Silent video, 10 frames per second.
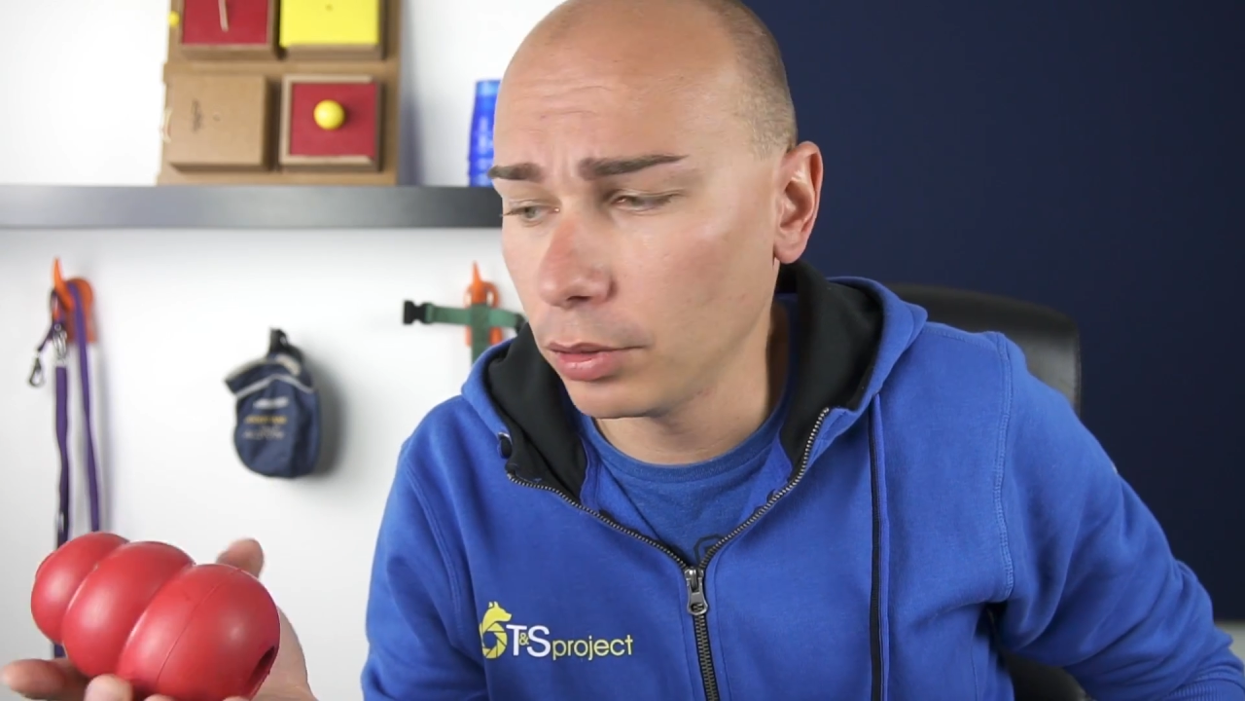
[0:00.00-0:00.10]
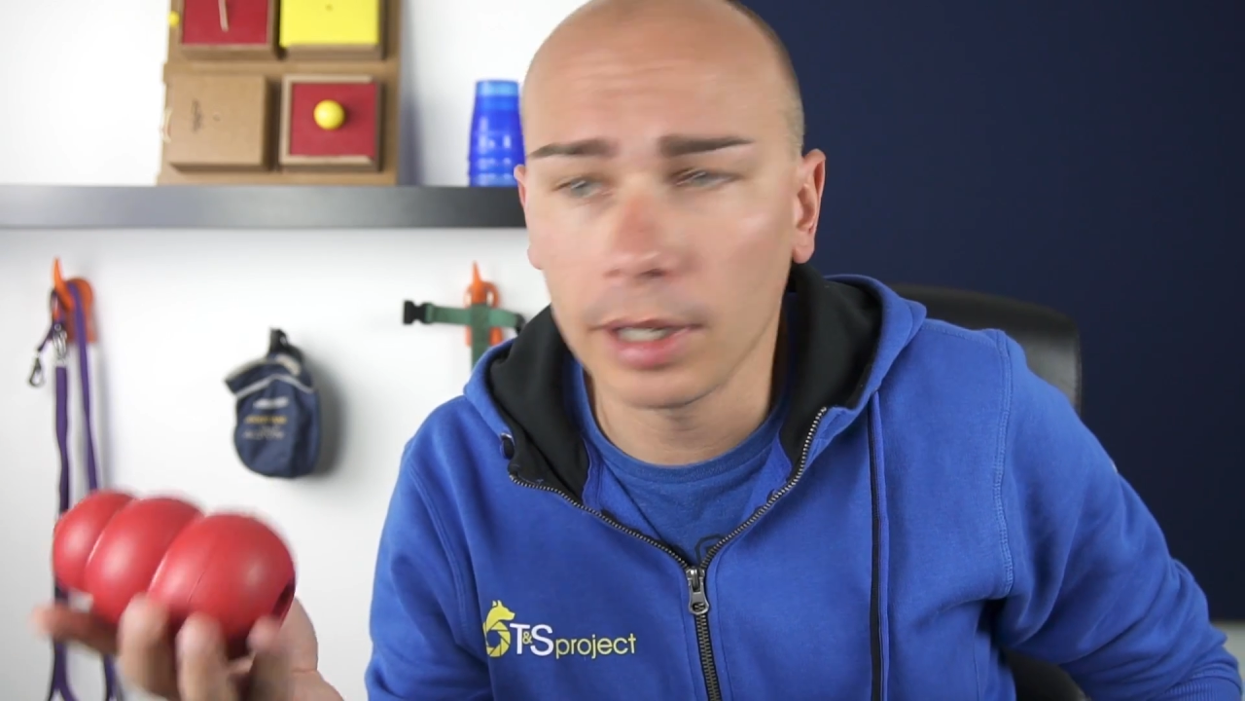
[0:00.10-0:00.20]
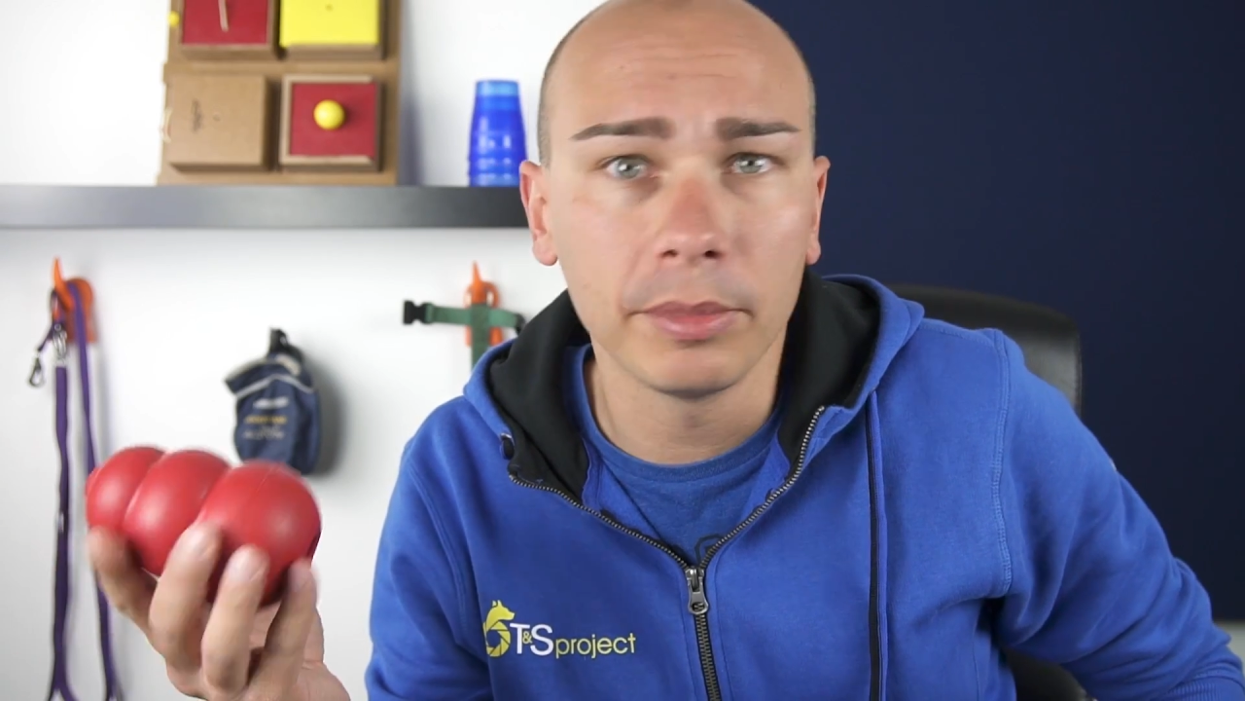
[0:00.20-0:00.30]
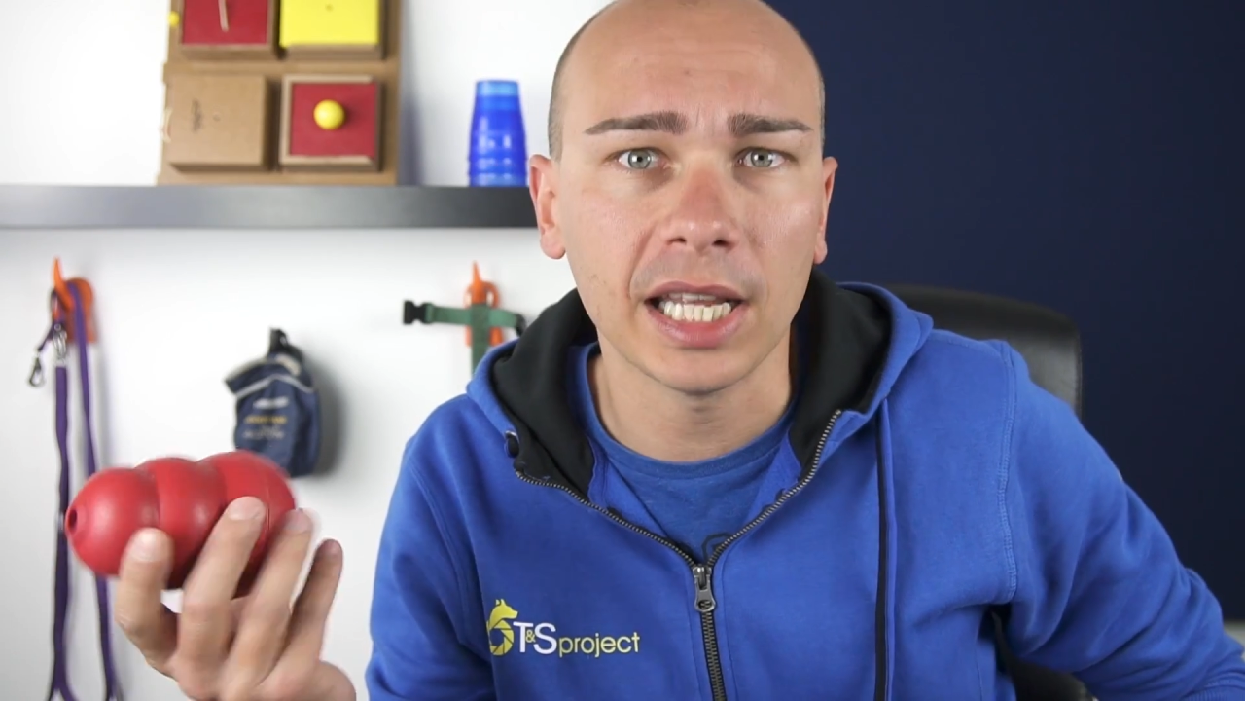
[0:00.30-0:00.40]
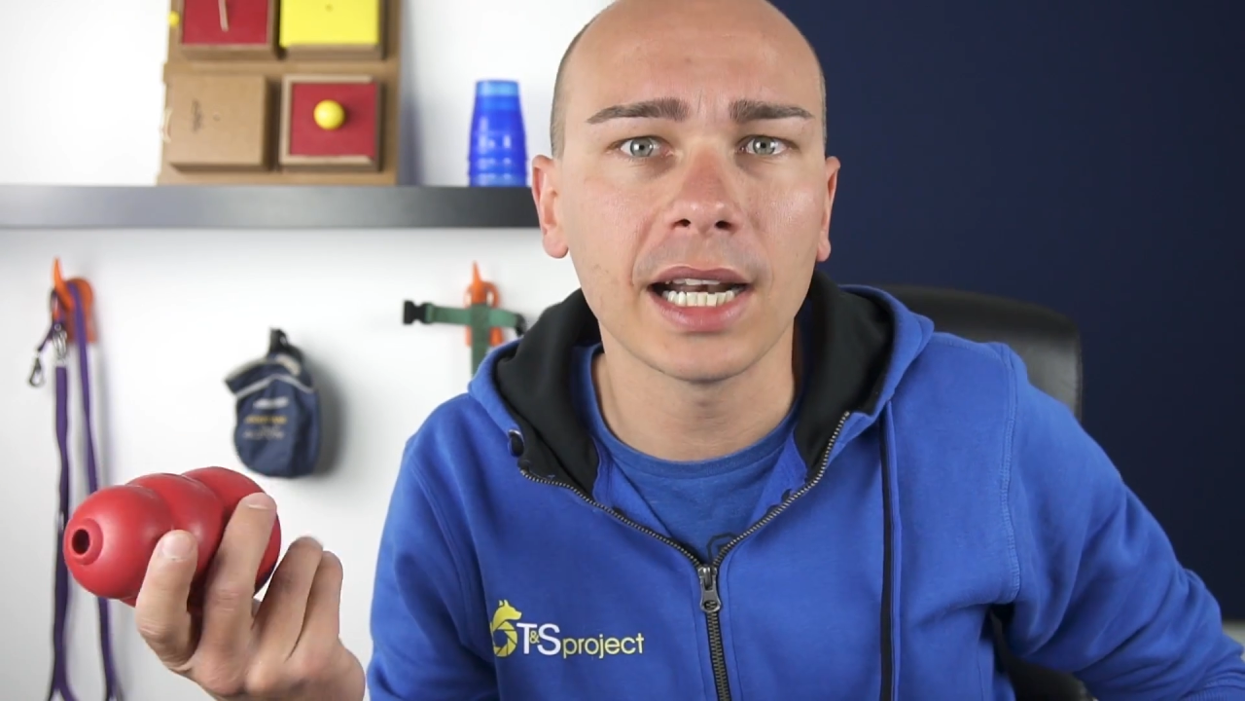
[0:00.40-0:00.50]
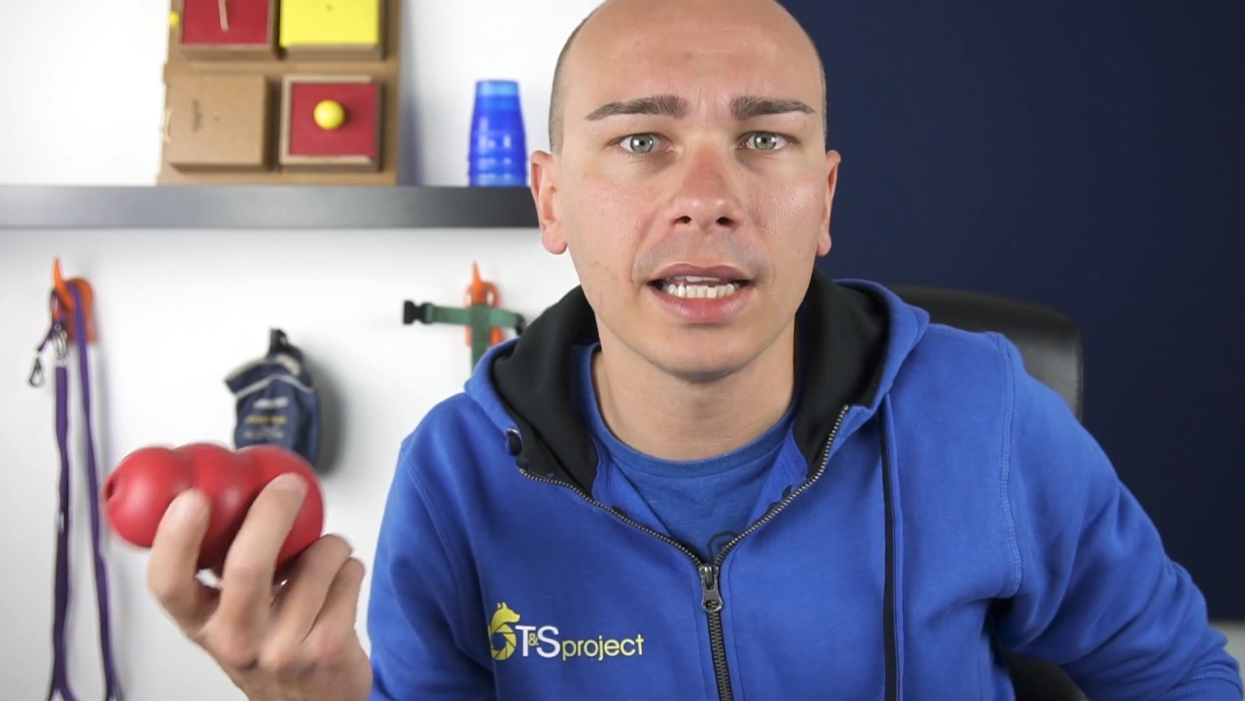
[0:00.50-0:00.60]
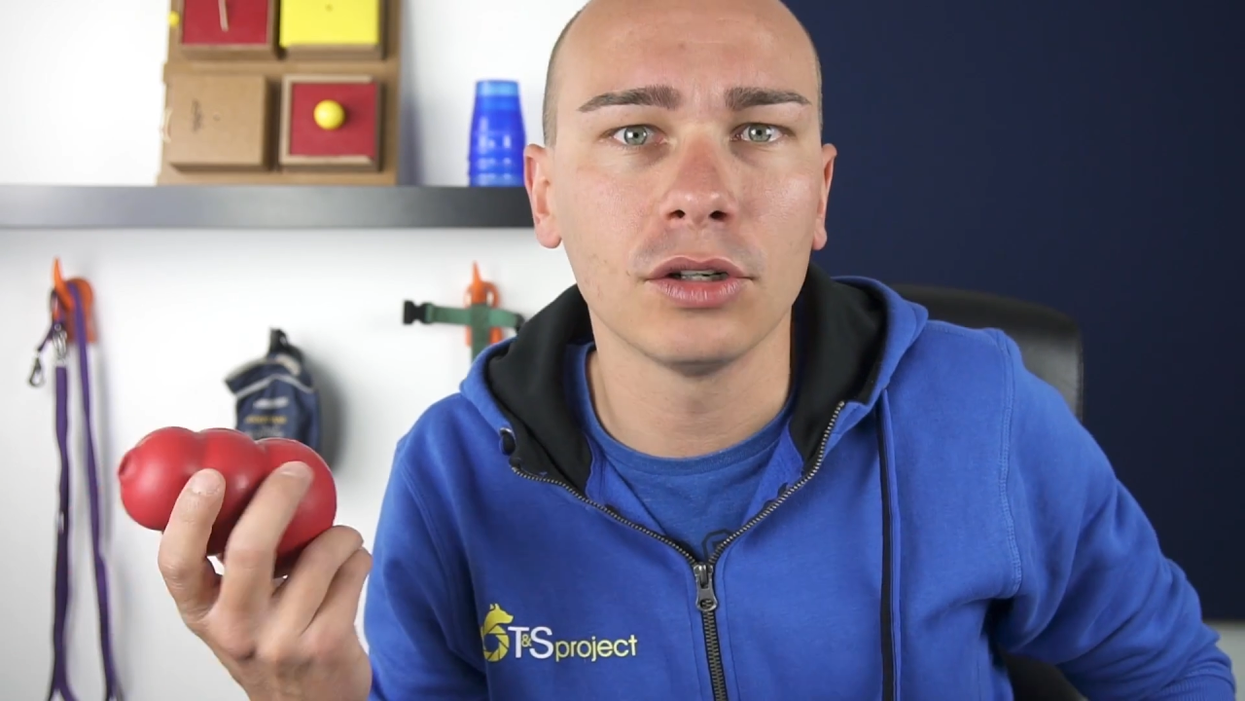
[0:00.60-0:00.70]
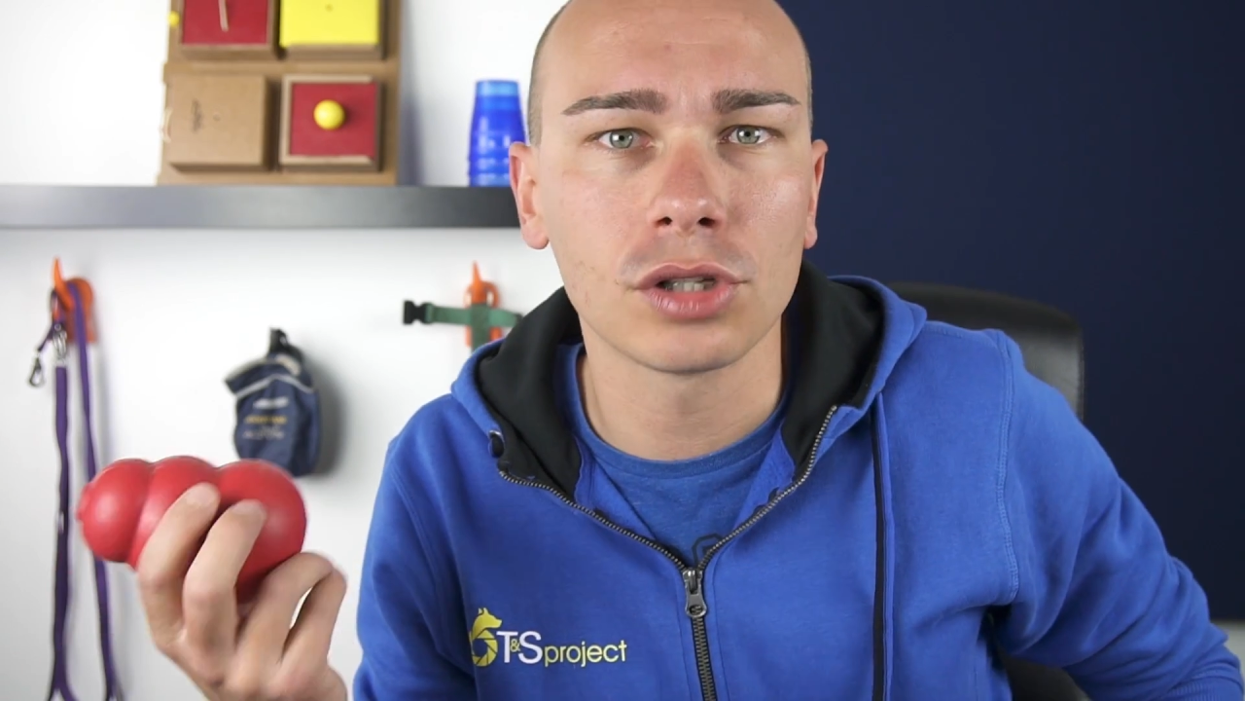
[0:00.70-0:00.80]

può capitare anche ai